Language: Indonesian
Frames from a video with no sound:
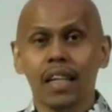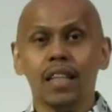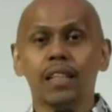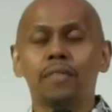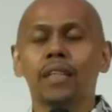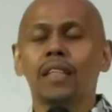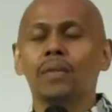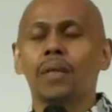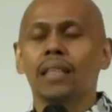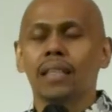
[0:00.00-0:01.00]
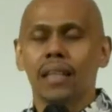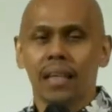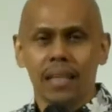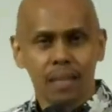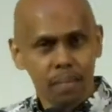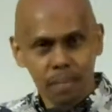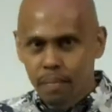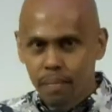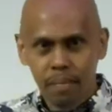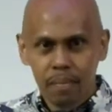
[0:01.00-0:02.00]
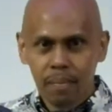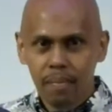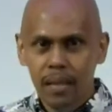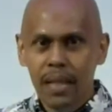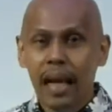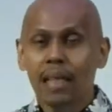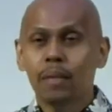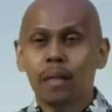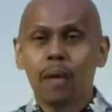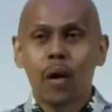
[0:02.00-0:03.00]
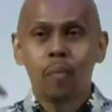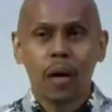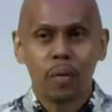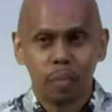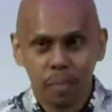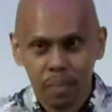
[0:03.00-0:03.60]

It is finished, sudah selesai. Dia hanya bisa mengaum-ngaum.